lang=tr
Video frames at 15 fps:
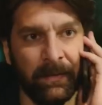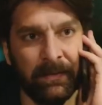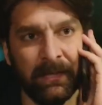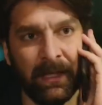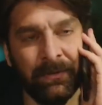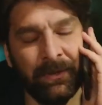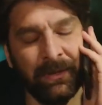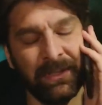
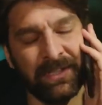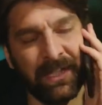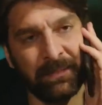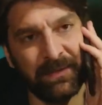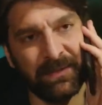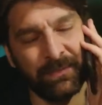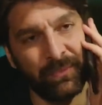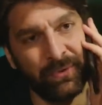Ya ne olacak
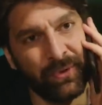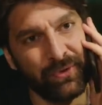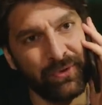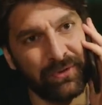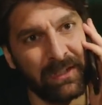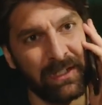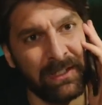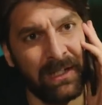bizim bu
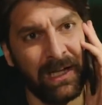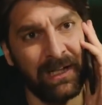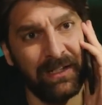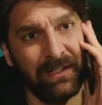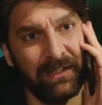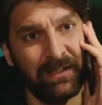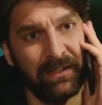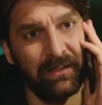çocukların hali?
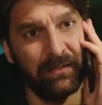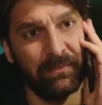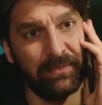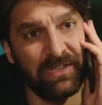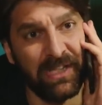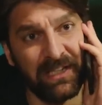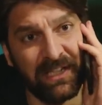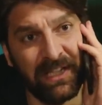
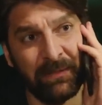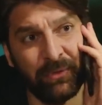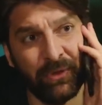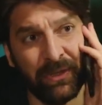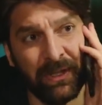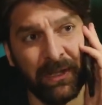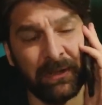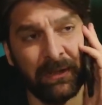Bir şey de
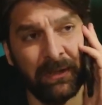demiyorlar.